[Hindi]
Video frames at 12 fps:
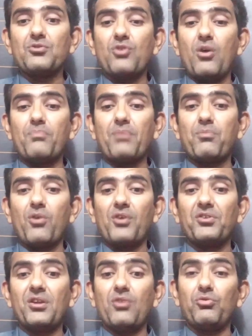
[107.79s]
जॉब का
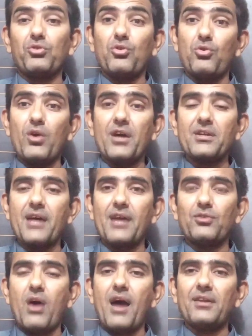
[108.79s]
प्रोसेस है उसको रोका जाए
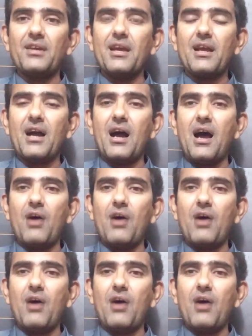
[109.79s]
तो आई थिंक